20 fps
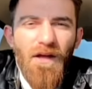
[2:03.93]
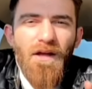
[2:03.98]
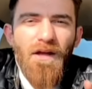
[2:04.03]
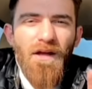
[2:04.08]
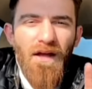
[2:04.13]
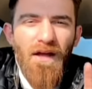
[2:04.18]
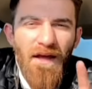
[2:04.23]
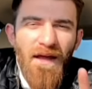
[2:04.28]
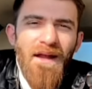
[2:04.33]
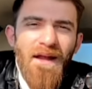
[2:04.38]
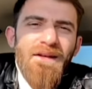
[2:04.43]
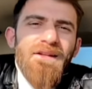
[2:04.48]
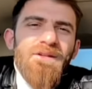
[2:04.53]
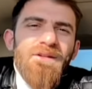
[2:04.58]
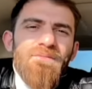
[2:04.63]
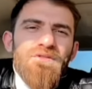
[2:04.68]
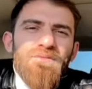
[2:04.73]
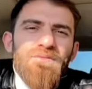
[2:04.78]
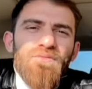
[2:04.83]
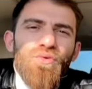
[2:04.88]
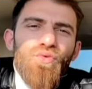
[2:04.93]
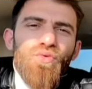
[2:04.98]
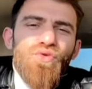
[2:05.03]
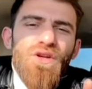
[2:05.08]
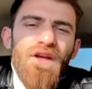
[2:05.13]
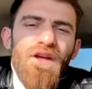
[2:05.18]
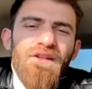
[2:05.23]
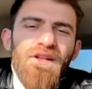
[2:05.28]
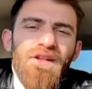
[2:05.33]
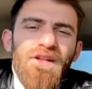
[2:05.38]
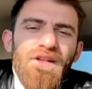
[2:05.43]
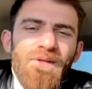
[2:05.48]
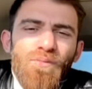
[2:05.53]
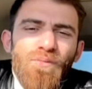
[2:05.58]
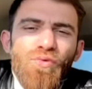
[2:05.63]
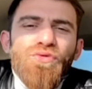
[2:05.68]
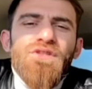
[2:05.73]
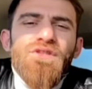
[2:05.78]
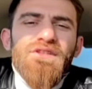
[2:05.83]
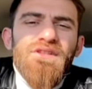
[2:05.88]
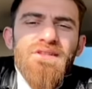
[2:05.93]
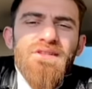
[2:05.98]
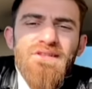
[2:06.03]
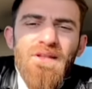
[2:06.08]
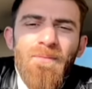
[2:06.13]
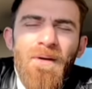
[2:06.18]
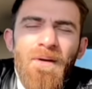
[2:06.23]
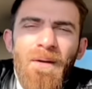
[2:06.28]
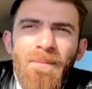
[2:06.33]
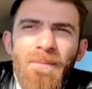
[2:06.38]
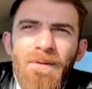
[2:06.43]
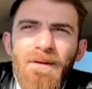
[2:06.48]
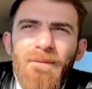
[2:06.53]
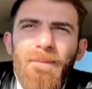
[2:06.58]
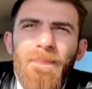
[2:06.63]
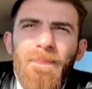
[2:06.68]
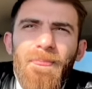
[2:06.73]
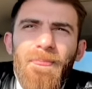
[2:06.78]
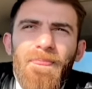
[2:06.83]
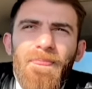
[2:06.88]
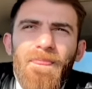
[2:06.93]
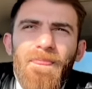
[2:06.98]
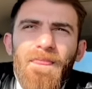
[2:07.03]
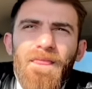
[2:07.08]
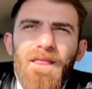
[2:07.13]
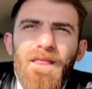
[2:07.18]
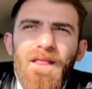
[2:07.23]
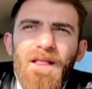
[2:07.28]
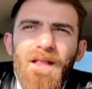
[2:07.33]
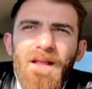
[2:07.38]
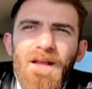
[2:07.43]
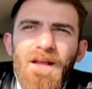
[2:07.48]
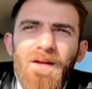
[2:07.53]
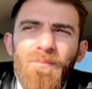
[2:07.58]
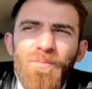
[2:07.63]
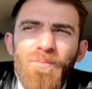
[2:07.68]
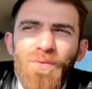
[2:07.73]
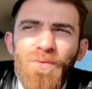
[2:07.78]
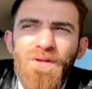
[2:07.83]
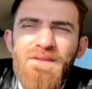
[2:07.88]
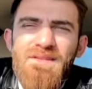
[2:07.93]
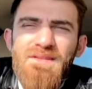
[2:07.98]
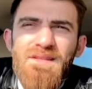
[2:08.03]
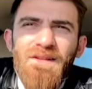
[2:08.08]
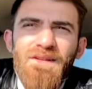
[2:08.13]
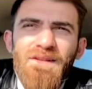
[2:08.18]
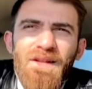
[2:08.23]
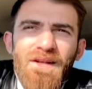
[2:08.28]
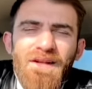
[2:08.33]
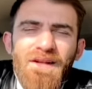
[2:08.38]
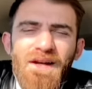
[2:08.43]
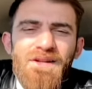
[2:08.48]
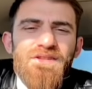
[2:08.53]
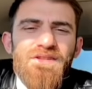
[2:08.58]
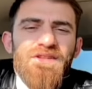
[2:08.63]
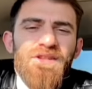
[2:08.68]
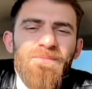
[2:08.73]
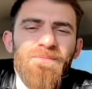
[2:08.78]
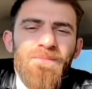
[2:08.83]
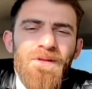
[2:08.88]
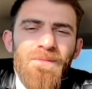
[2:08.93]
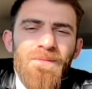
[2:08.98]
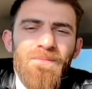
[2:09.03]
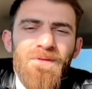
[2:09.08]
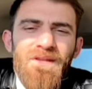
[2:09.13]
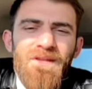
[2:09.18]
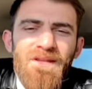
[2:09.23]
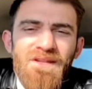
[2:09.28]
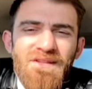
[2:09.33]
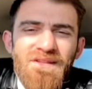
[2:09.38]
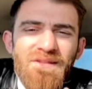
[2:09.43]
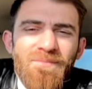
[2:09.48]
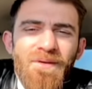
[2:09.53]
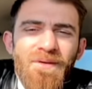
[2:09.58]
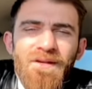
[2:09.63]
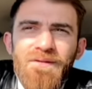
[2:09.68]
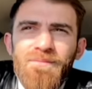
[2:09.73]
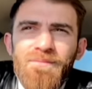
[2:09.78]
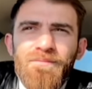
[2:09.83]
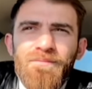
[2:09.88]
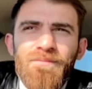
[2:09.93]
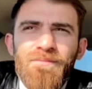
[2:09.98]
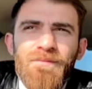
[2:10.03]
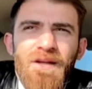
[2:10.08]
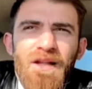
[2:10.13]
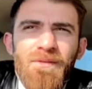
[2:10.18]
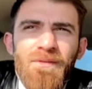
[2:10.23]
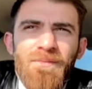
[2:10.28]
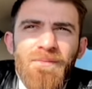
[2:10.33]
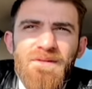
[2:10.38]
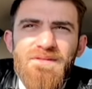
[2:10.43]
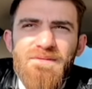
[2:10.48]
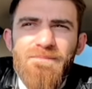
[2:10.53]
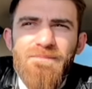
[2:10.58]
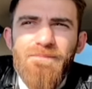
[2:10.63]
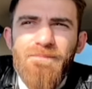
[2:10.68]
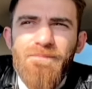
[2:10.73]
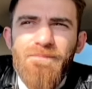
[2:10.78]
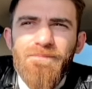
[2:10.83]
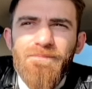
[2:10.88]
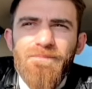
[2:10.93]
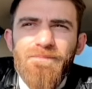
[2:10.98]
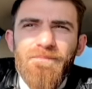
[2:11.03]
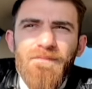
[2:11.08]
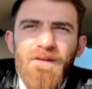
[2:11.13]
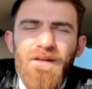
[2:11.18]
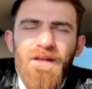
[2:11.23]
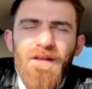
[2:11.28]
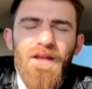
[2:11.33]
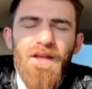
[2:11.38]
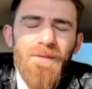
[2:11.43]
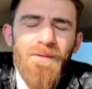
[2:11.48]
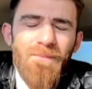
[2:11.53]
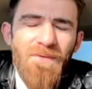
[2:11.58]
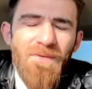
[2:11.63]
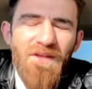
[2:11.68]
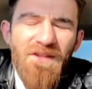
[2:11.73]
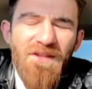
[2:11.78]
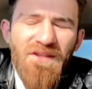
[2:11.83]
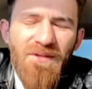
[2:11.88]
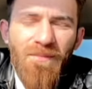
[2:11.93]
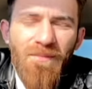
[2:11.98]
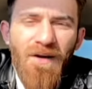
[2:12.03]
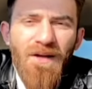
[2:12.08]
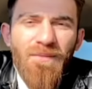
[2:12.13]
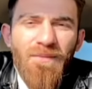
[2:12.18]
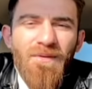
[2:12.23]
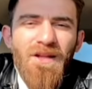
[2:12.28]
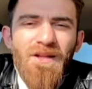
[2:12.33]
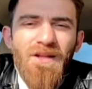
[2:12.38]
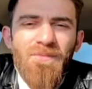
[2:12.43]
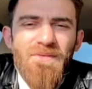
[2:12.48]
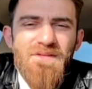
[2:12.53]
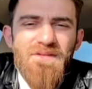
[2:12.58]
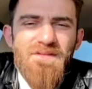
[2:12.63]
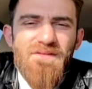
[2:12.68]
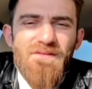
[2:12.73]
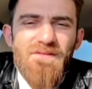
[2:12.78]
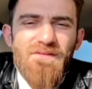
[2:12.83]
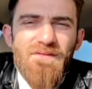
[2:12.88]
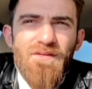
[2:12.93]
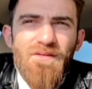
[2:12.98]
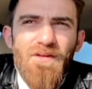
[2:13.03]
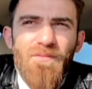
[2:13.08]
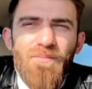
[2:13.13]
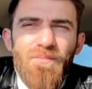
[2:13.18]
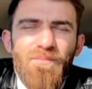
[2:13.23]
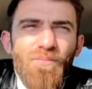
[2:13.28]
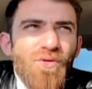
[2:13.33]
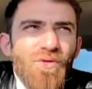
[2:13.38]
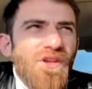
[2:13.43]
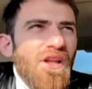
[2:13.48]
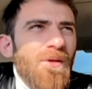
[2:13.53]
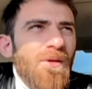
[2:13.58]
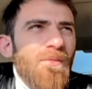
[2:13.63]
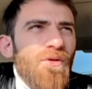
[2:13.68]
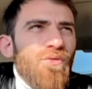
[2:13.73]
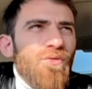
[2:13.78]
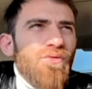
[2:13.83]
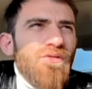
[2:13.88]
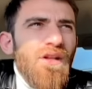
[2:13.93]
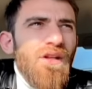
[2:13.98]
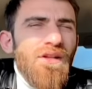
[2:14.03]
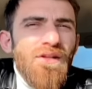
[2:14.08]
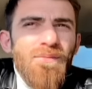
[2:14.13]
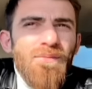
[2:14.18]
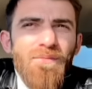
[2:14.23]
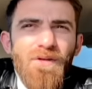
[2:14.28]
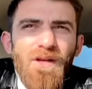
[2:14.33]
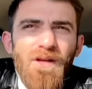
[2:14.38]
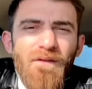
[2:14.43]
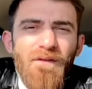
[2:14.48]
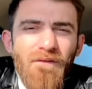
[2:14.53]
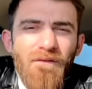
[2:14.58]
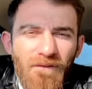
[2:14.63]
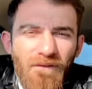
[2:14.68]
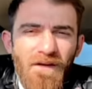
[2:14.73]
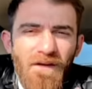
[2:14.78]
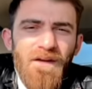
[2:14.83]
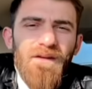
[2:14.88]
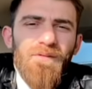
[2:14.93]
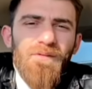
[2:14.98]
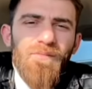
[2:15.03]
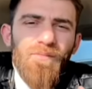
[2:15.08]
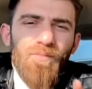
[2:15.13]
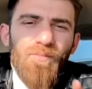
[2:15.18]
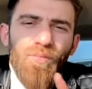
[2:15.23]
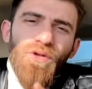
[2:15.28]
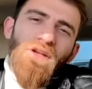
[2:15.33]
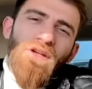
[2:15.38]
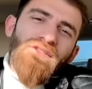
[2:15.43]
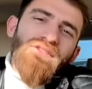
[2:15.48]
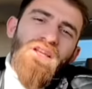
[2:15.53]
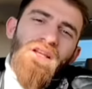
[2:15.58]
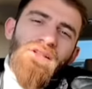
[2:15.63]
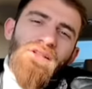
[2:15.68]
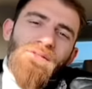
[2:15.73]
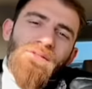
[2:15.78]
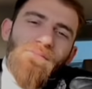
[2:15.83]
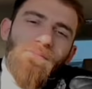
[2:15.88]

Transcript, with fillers: Eğer dedim şimdi 3 ay daha dedim uzatırsam abi bu insanlara karşı dedim benim bir irtibarım kalmaz. Bir itibarım kalmaz. Bu kelimeyi kullandım ve bu kasayı aldım.